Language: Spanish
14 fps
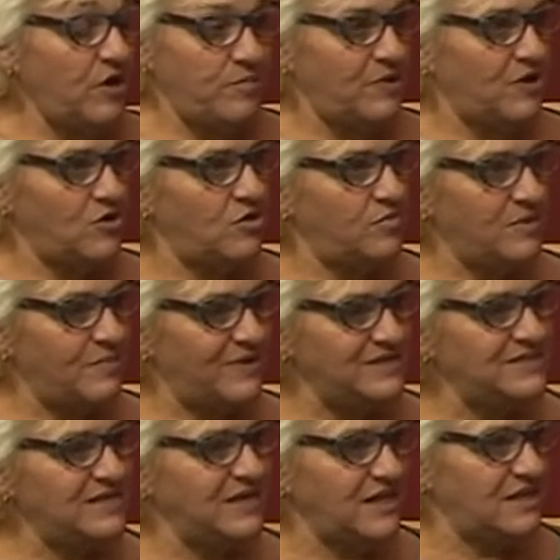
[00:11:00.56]
pero me
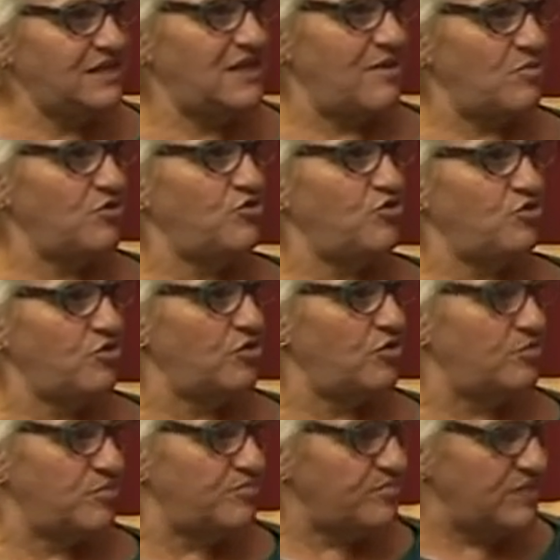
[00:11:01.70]
parece que estamos todos
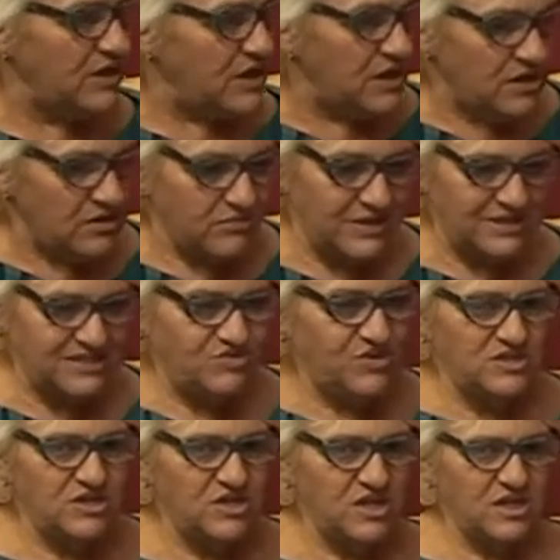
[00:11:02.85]
con en una
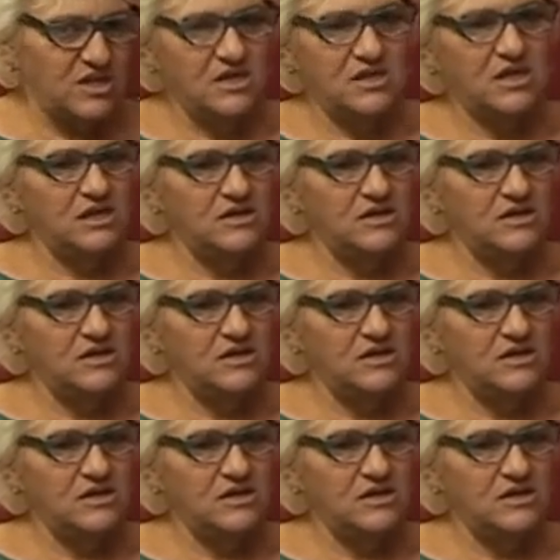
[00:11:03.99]
situación de, de